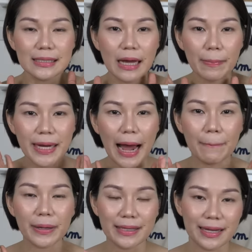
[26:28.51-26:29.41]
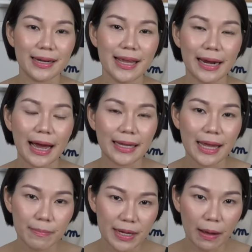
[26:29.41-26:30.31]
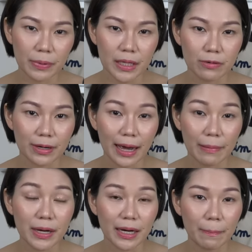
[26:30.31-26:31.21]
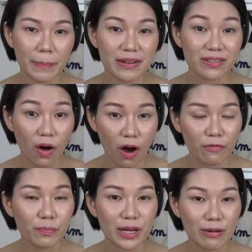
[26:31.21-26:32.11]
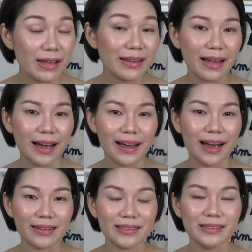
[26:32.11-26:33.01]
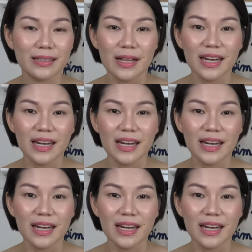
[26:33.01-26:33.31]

จะไปทำปฏิกิริยาทางเคมีกับผิวนะคะเหมือนกับเป็น soft peeling อย่างนั้นนะคะคือ